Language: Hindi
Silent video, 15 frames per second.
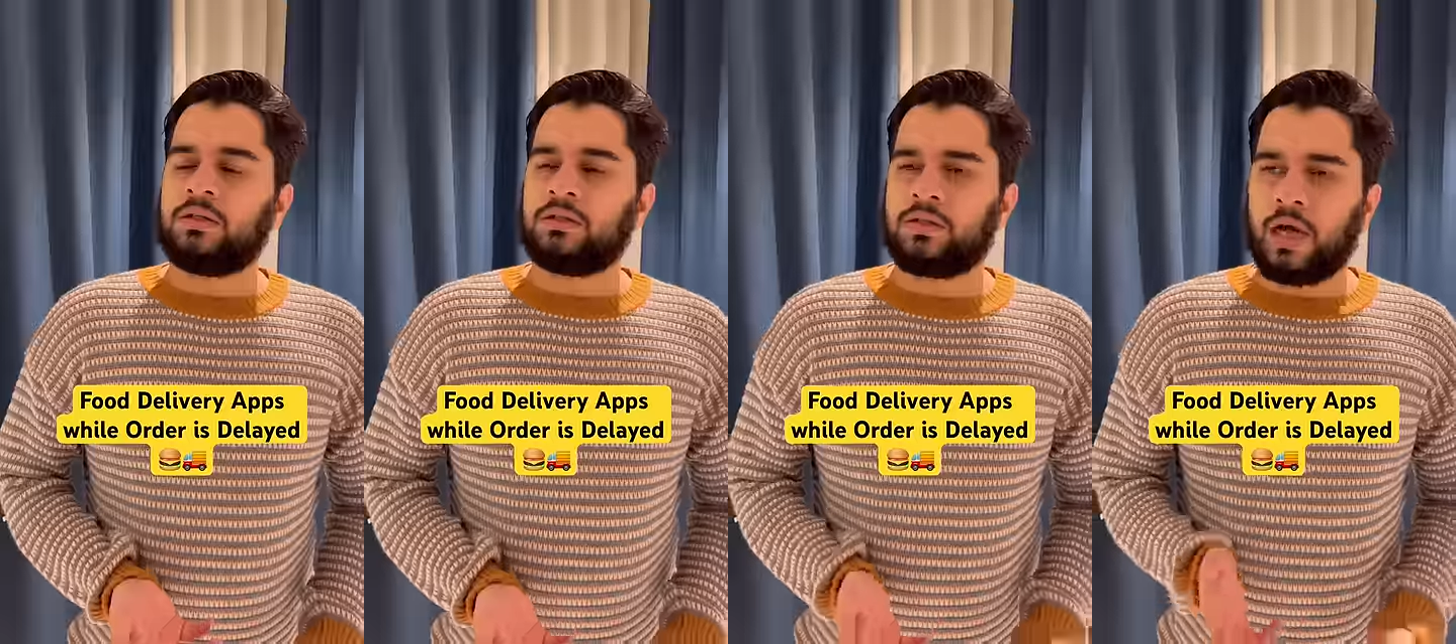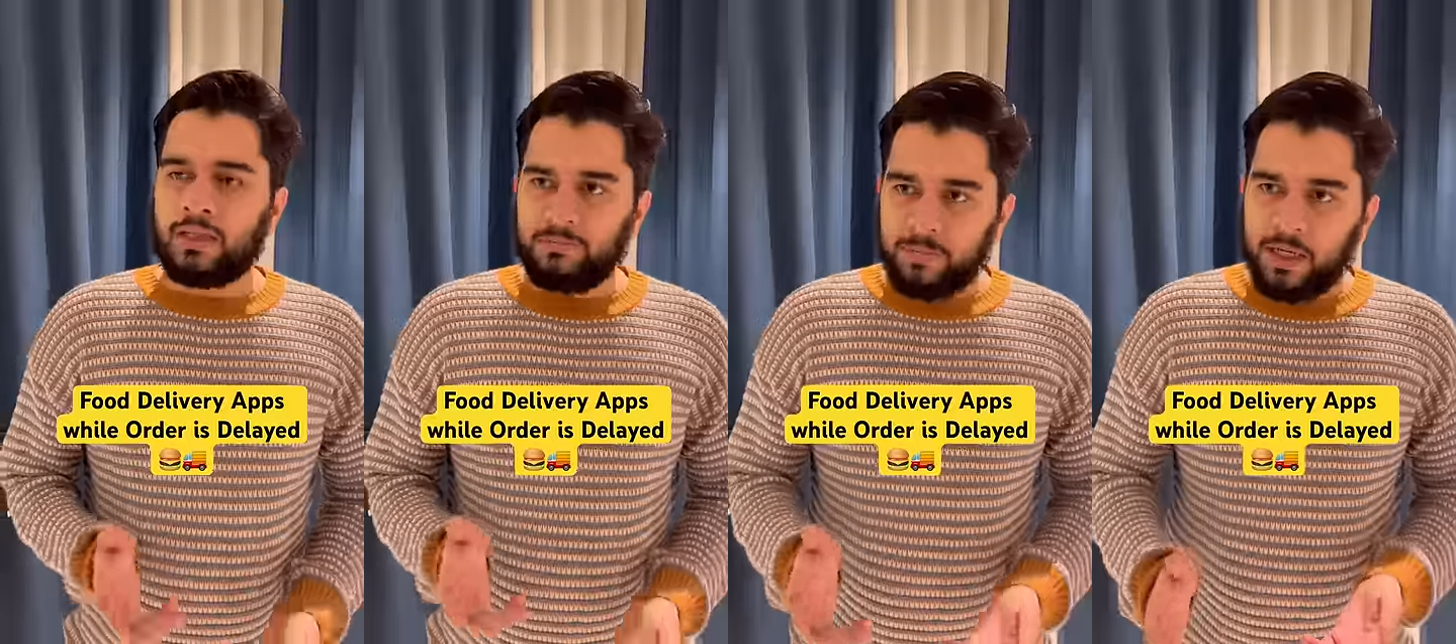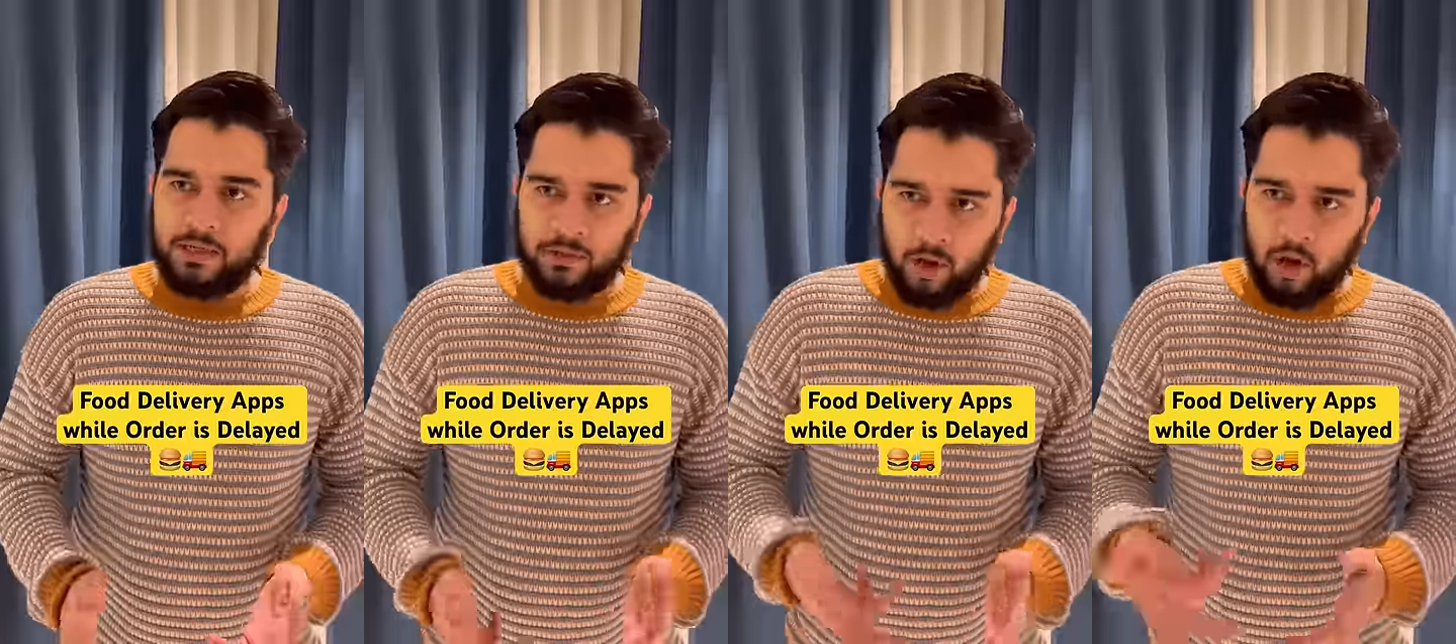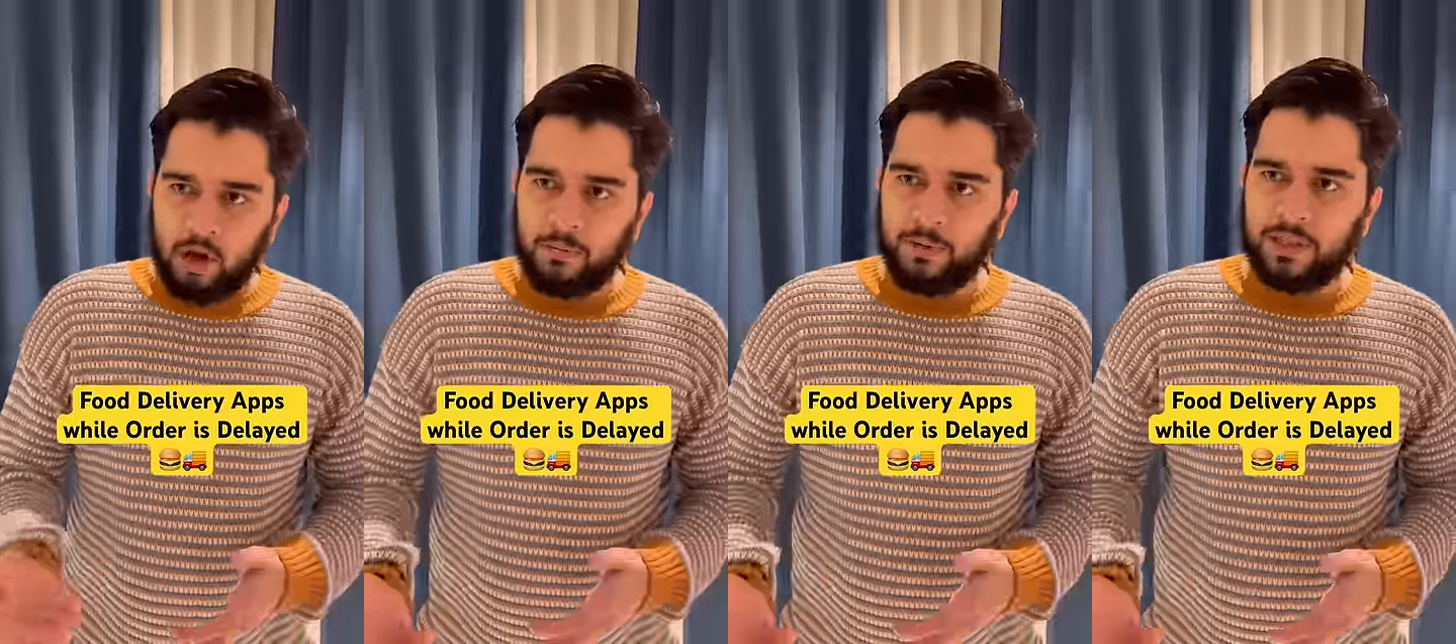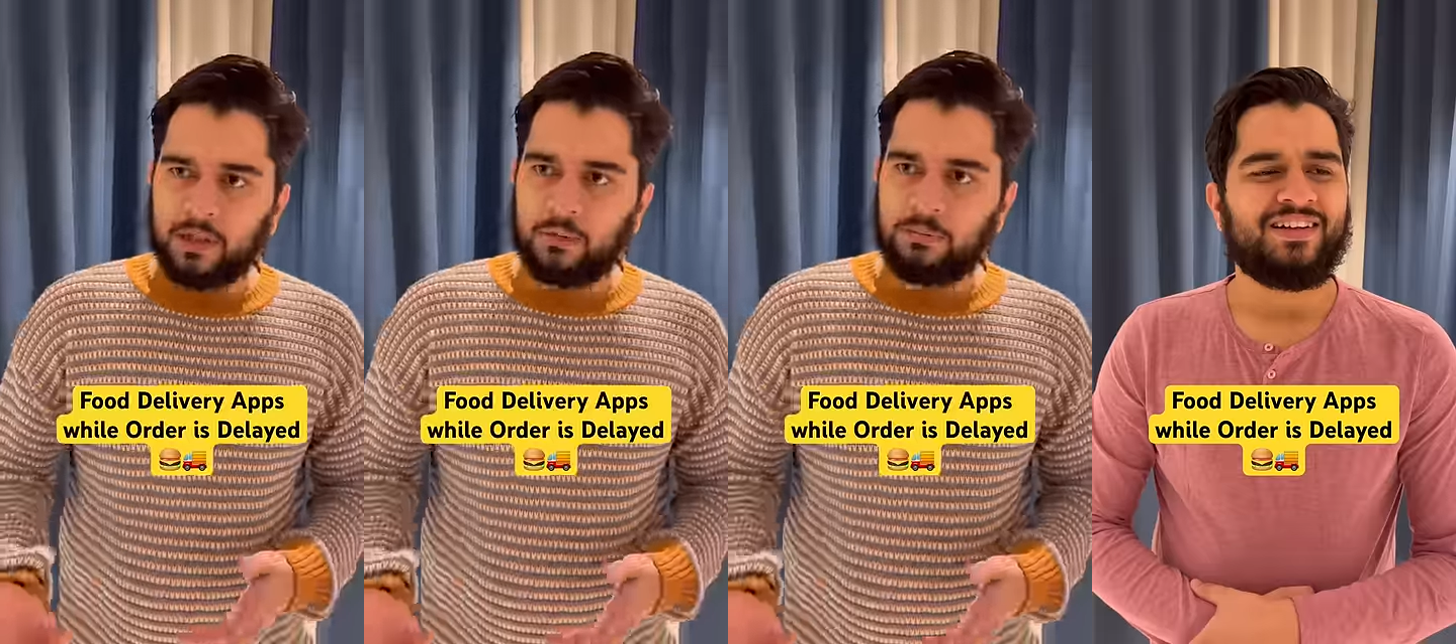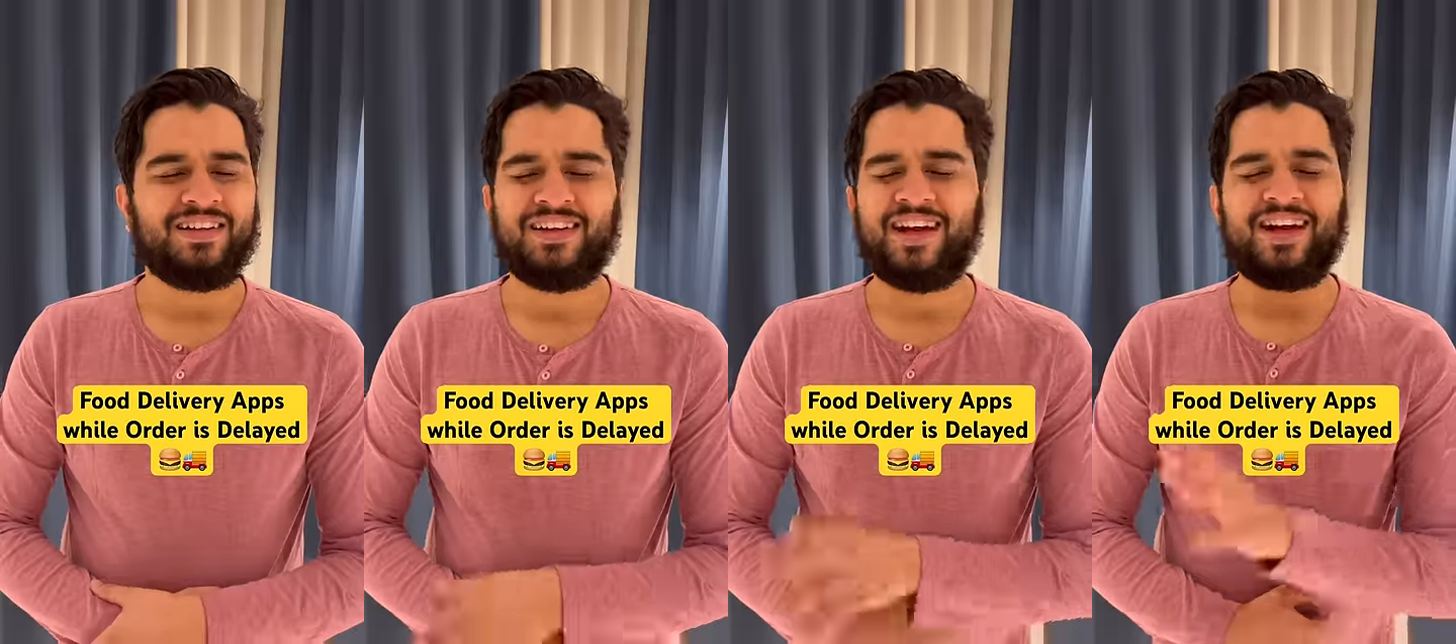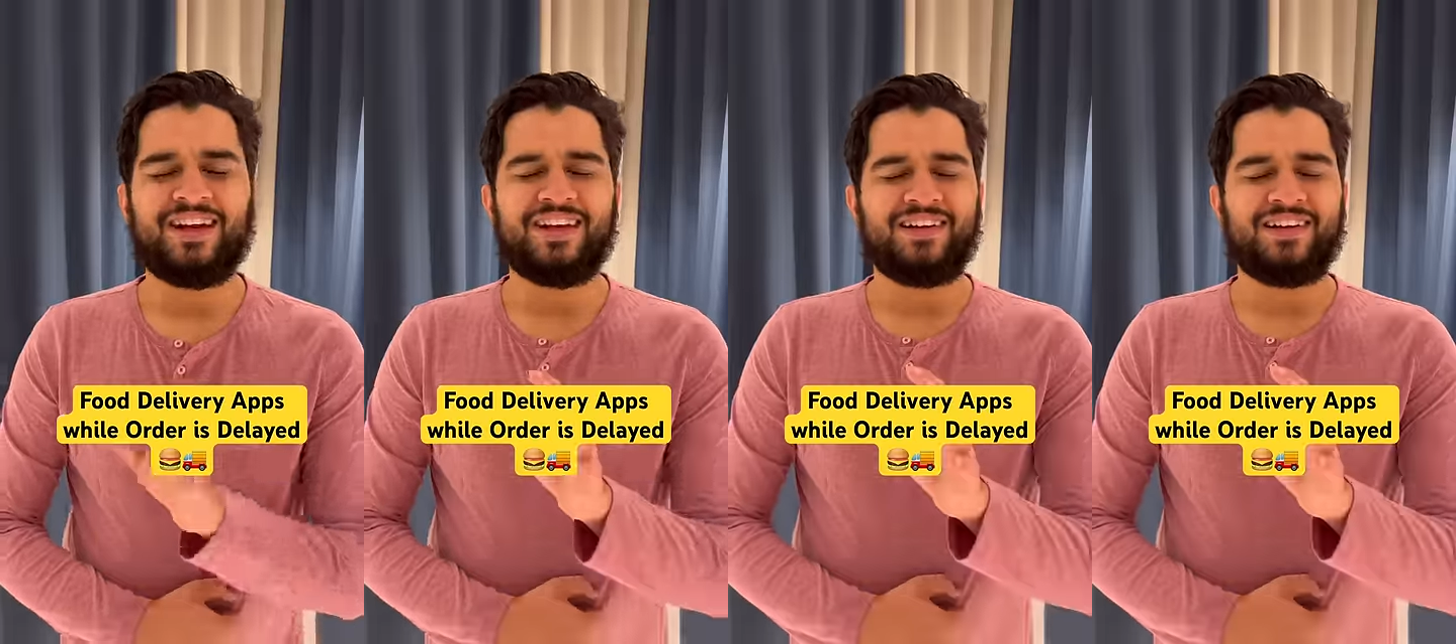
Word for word: सात मिनट और मतलब ना